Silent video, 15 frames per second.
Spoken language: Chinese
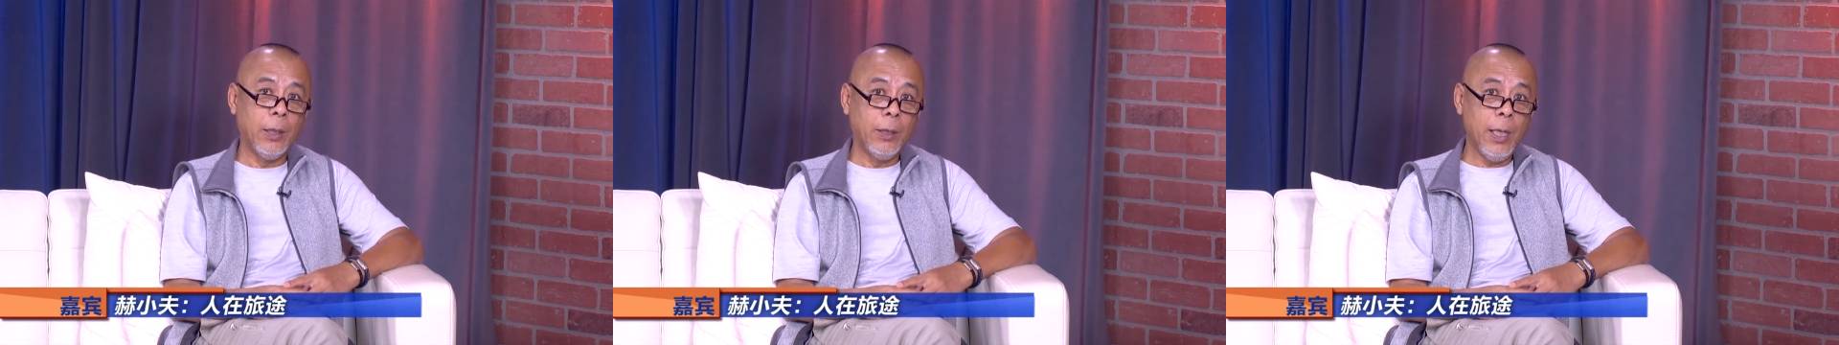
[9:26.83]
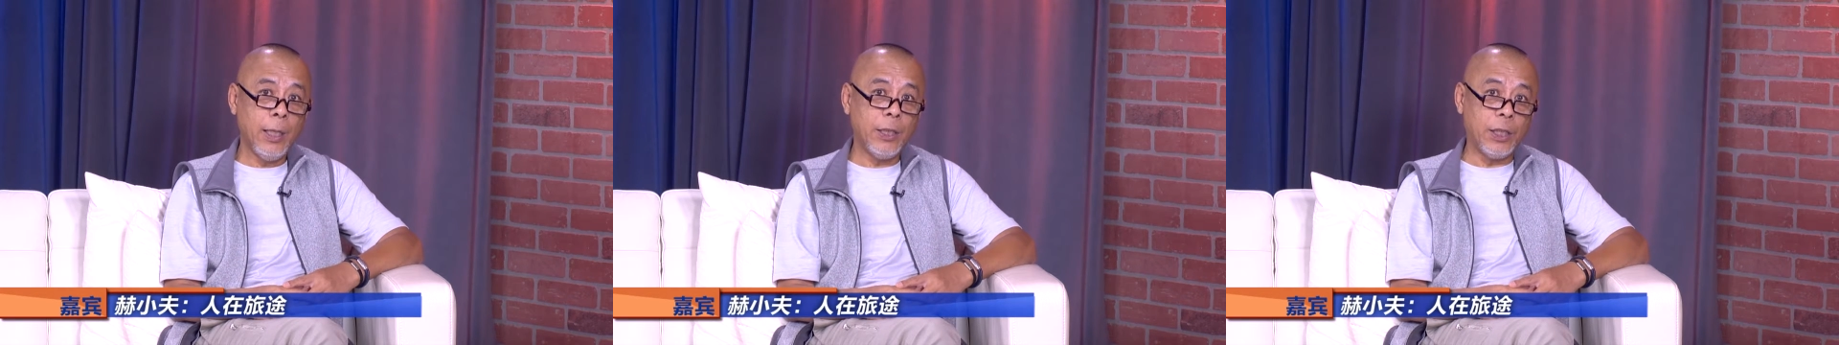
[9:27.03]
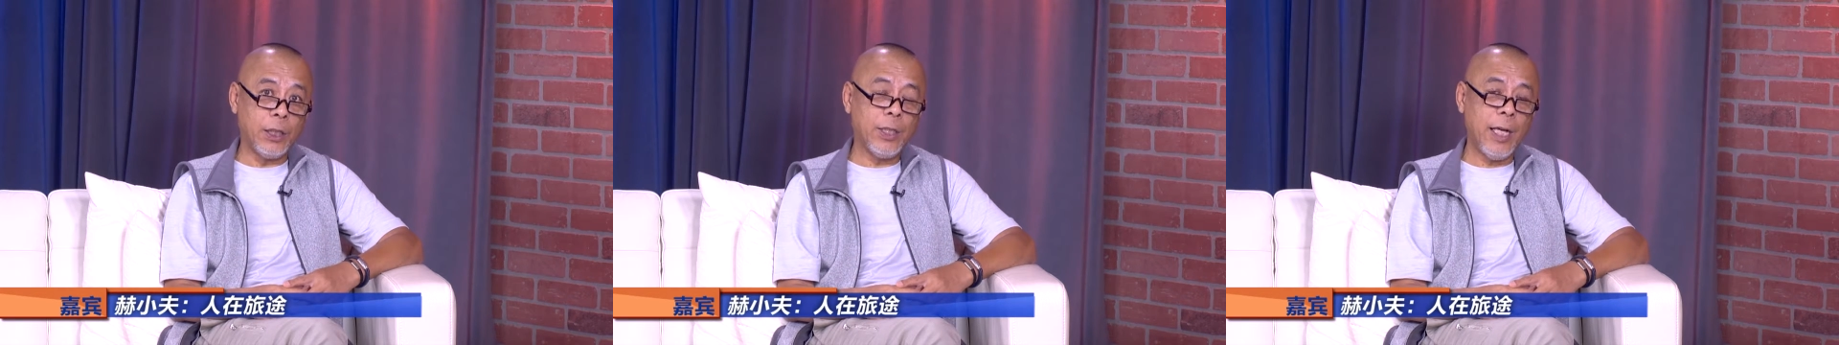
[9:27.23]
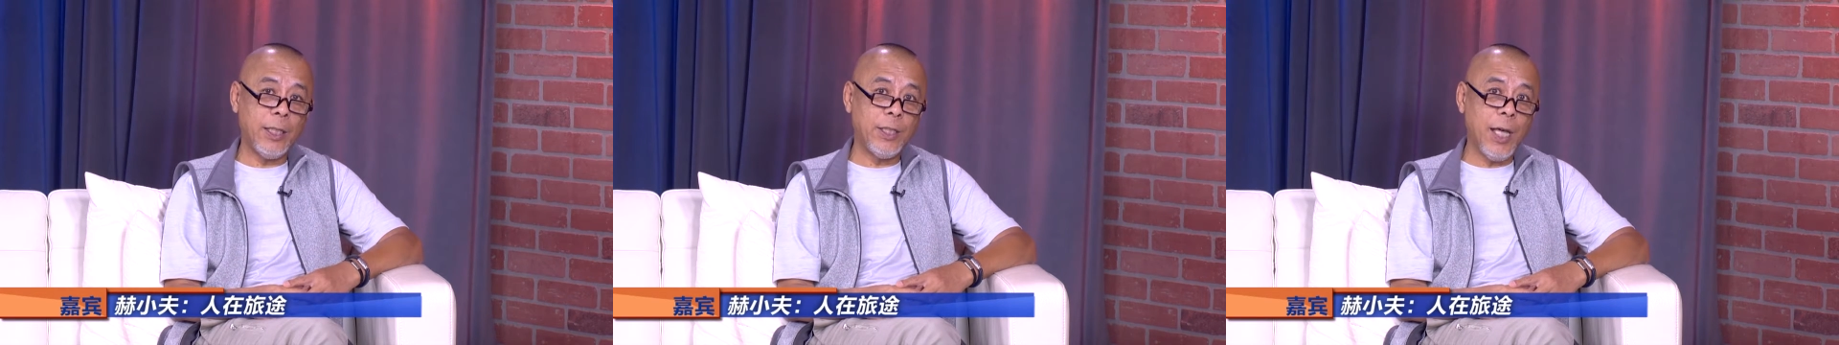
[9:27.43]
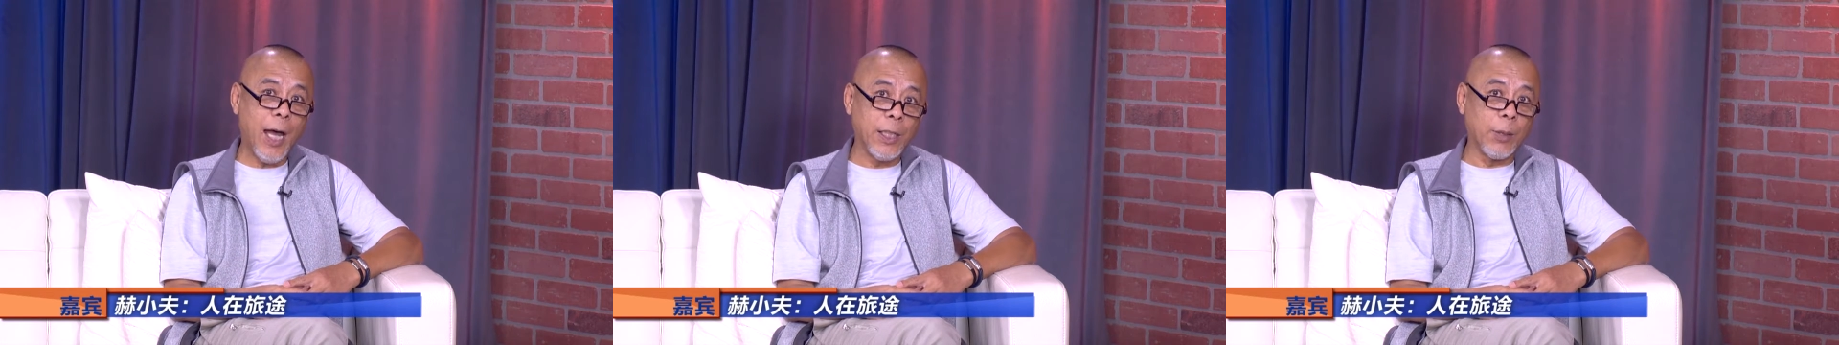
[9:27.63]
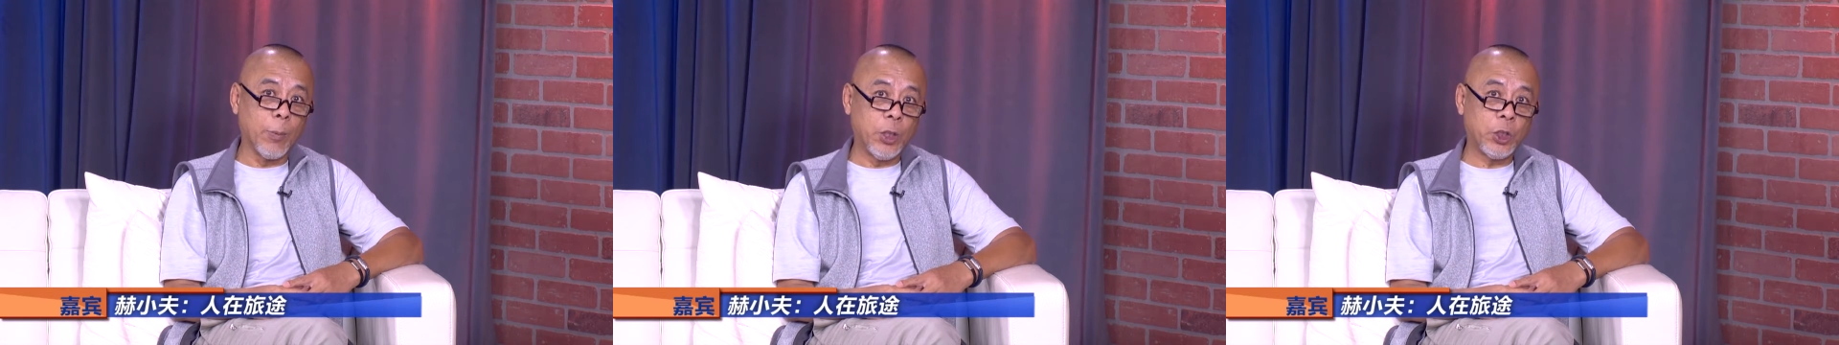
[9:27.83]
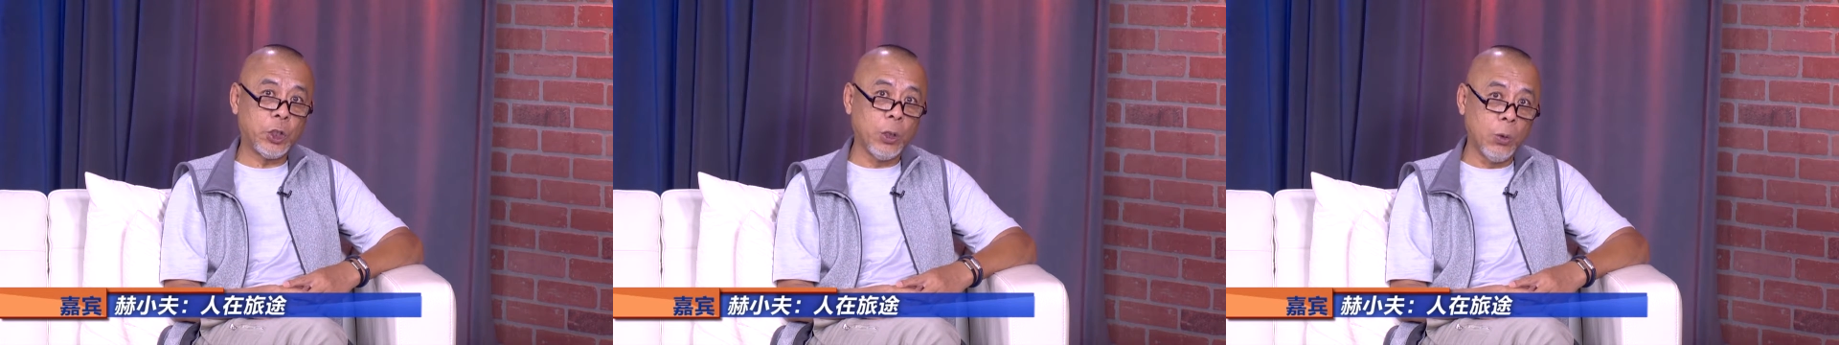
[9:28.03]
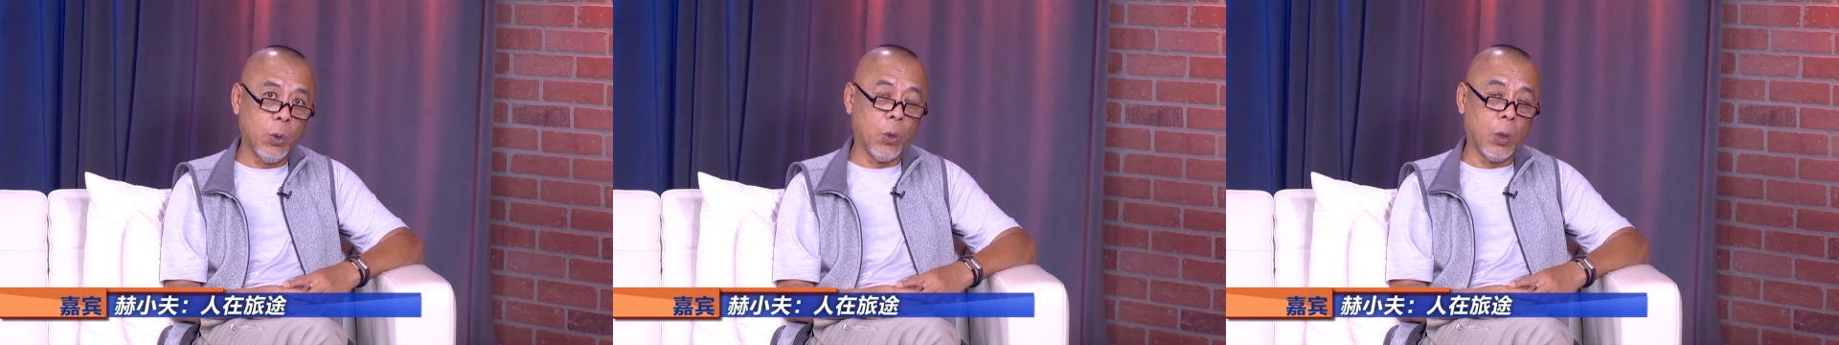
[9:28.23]
那你在家里面
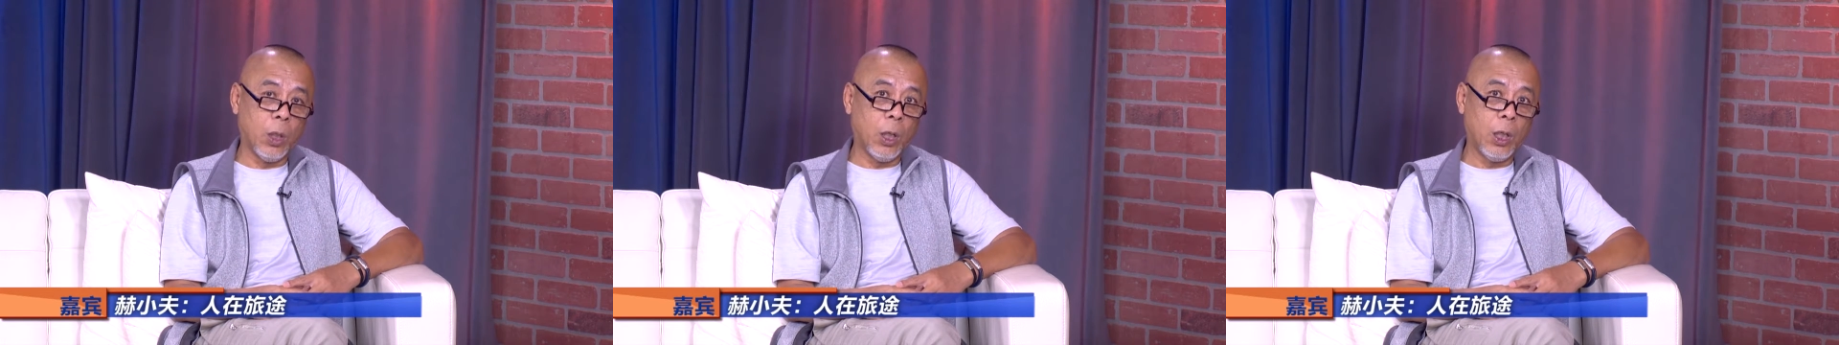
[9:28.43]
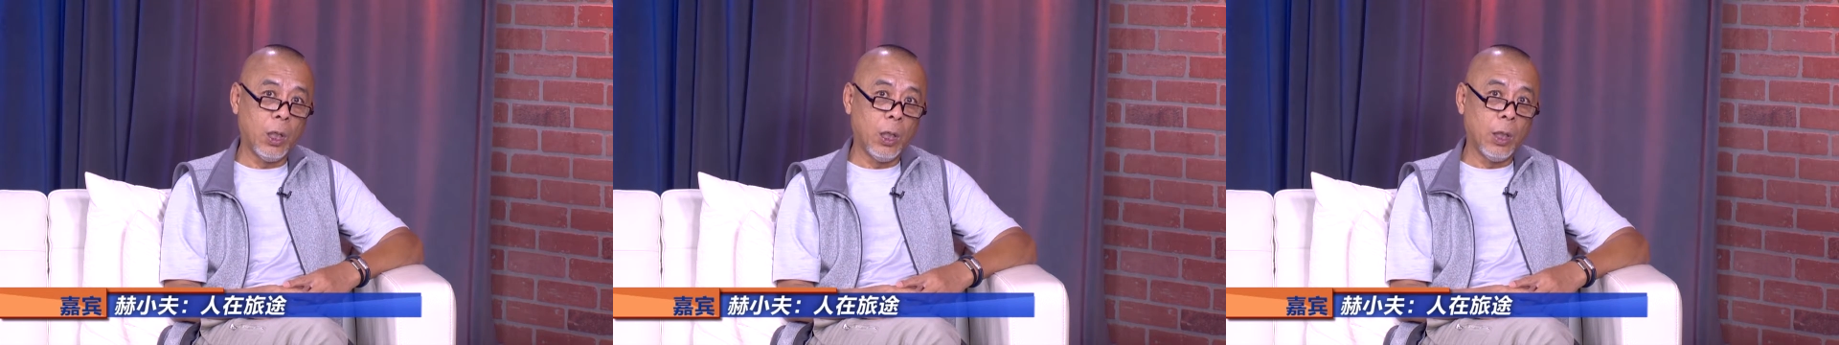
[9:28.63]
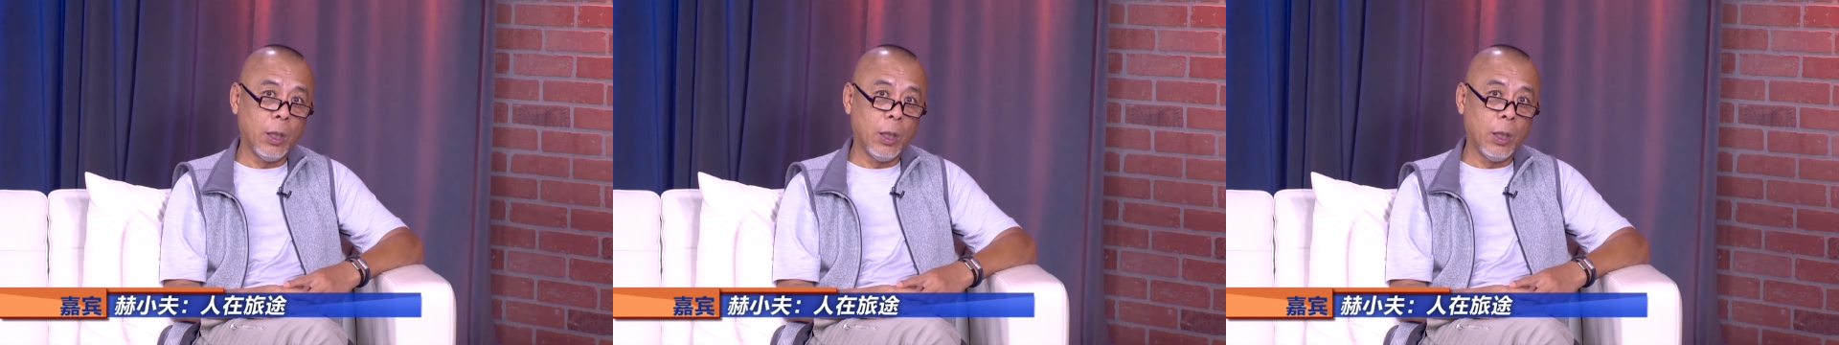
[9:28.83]
生活。